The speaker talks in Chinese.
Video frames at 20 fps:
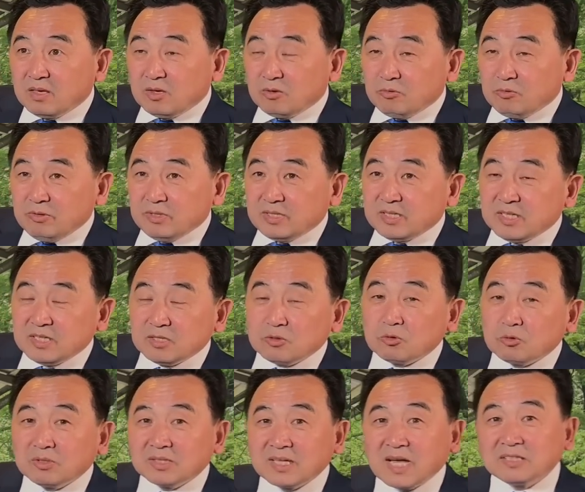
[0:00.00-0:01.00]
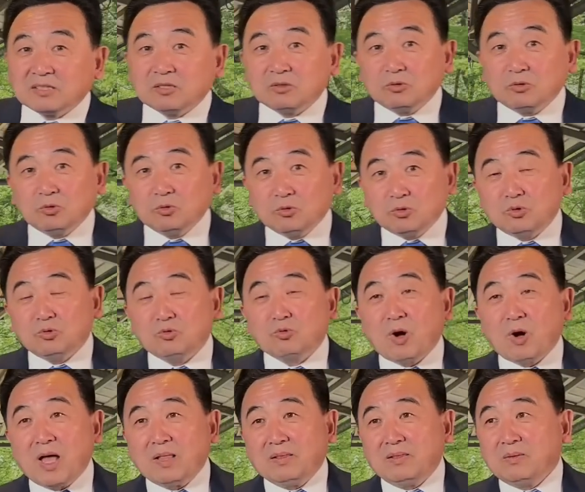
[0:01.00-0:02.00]
与其说他的论
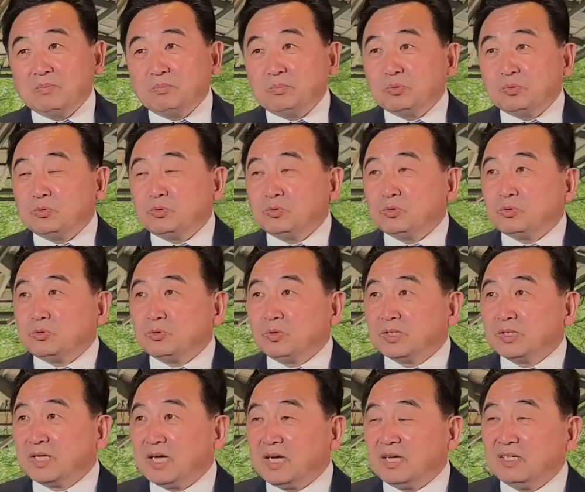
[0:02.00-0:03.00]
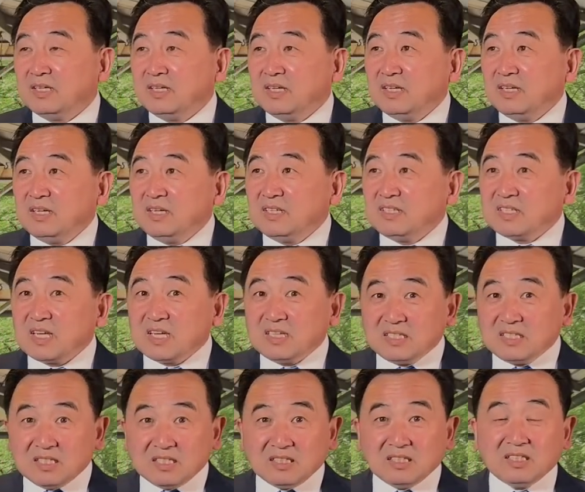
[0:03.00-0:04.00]
断，不如说呢，在
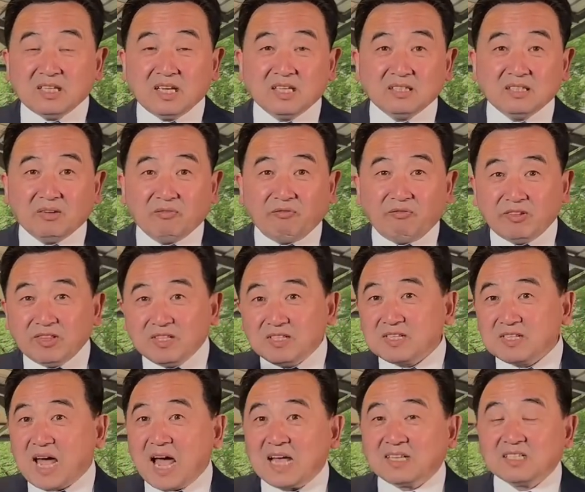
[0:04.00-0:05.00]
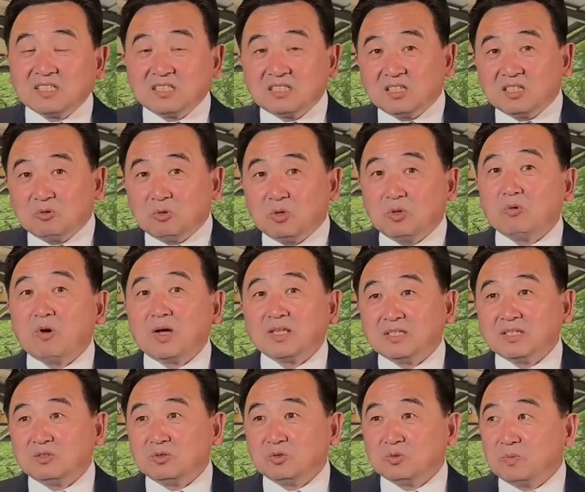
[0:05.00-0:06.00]
今天的纷杂的社会环
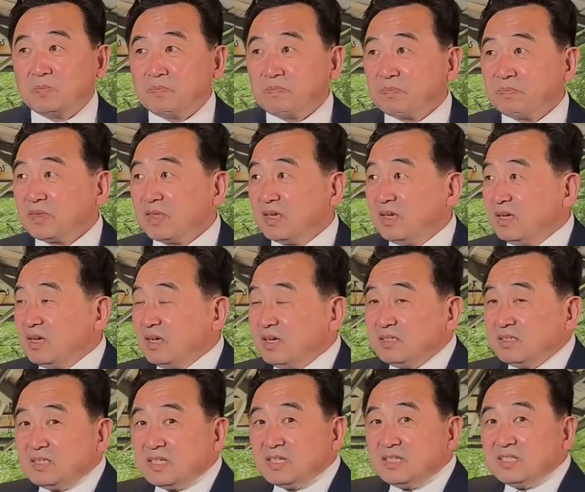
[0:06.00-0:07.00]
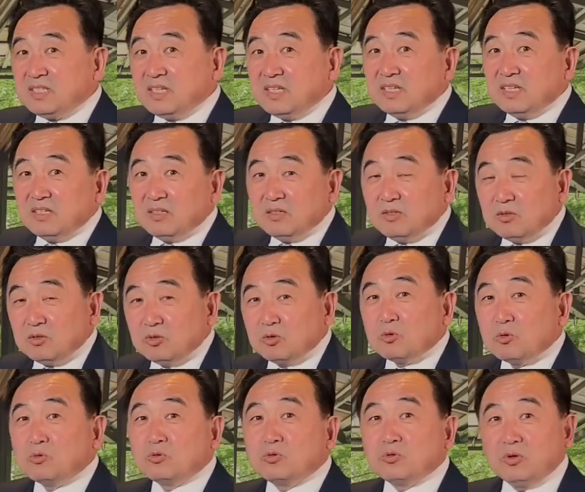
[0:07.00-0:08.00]
境中，这些
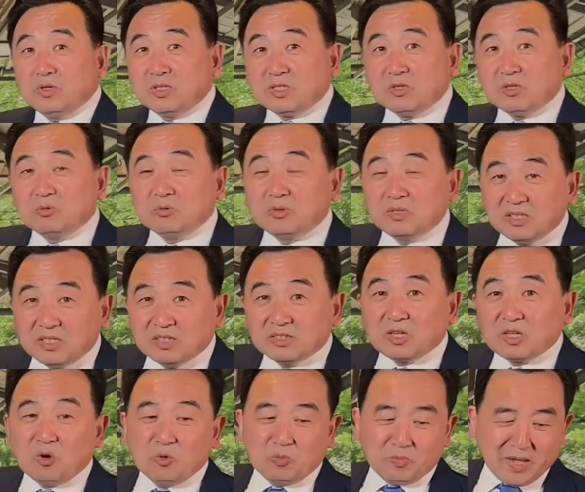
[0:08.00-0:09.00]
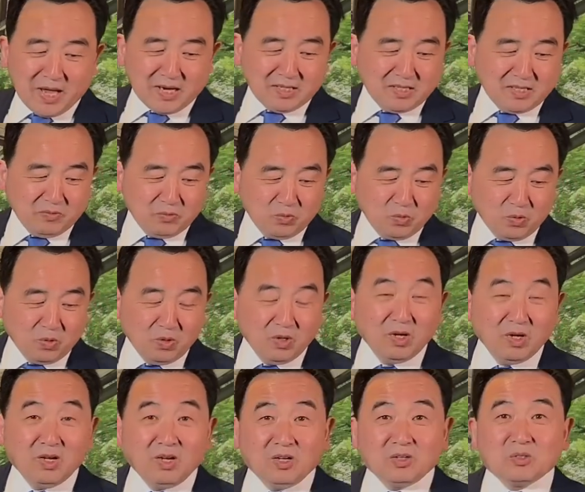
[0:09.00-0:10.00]
众所周知的头面人物。
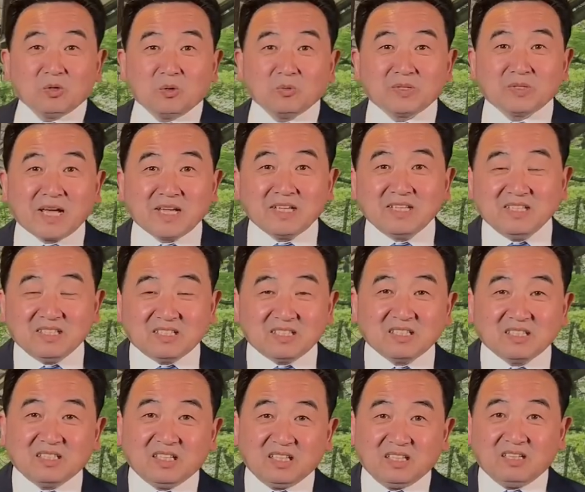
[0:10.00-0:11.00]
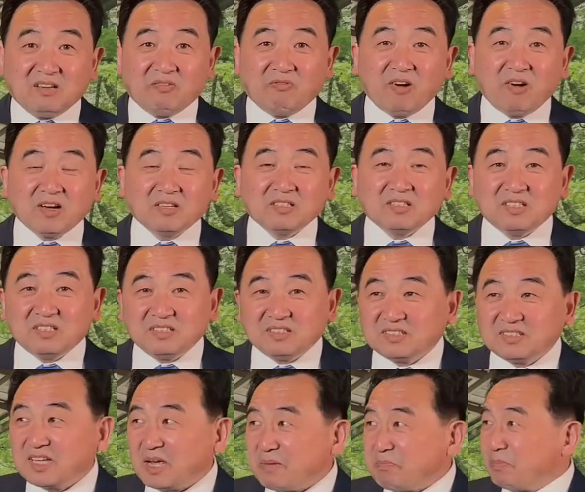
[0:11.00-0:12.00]
都在以自己的方式
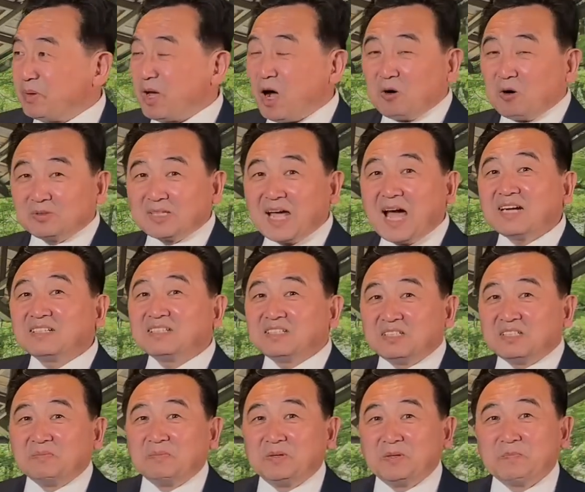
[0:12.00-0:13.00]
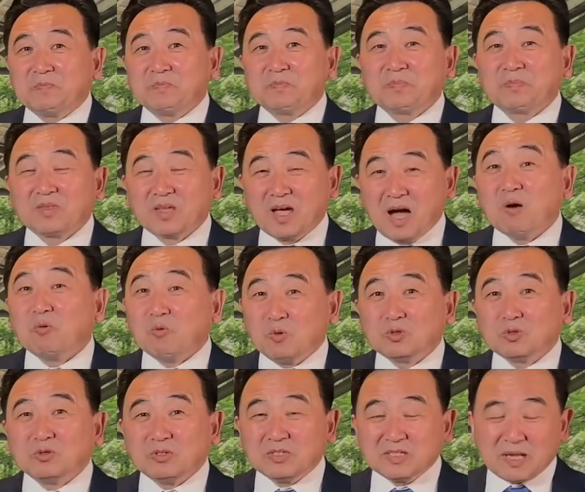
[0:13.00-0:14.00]
在表达着什么啊？我
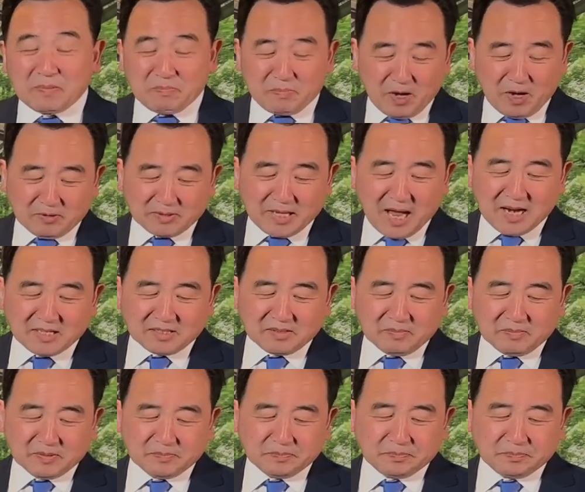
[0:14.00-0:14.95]
觉得在表达什么？